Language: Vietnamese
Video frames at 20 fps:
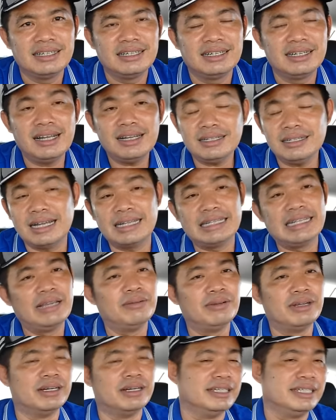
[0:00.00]
rất là
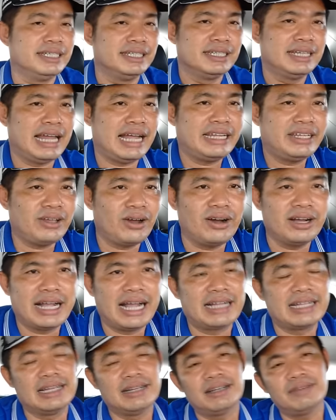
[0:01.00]
nhiều người lại cho
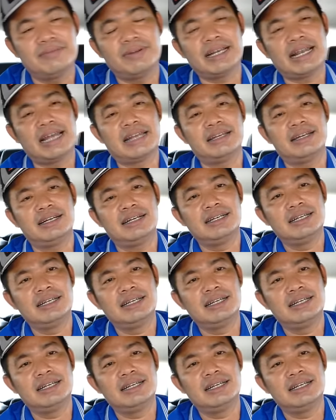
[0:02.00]
rằng những cái vấn đề đó